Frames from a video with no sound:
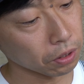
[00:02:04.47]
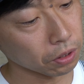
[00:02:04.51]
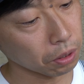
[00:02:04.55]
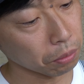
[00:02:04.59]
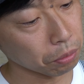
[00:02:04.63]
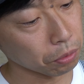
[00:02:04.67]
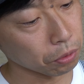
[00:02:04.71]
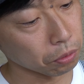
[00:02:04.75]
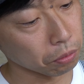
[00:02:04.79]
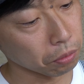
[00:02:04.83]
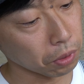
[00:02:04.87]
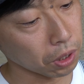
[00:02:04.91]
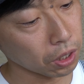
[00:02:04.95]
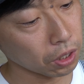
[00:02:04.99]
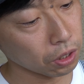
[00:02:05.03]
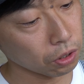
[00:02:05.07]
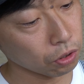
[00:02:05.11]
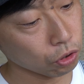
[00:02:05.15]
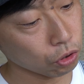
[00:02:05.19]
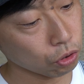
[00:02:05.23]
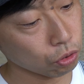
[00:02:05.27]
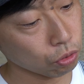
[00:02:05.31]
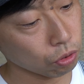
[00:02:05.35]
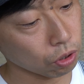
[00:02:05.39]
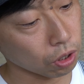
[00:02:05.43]
多分前の
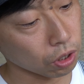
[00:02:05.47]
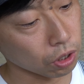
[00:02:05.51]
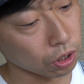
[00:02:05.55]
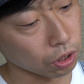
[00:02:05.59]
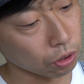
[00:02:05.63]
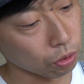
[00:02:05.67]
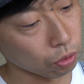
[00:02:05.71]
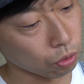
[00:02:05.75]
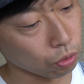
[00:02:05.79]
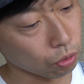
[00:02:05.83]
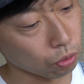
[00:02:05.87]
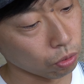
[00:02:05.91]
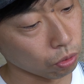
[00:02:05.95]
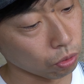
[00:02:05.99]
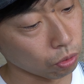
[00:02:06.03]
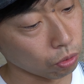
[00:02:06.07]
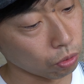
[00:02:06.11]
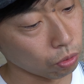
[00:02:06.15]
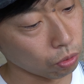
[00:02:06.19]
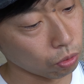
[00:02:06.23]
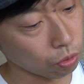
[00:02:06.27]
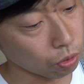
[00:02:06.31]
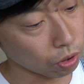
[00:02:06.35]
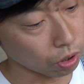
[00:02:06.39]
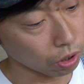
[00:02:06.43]
人がね、これこう、こ
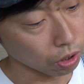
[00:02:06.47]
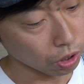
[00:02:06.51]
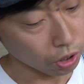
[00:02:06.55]
う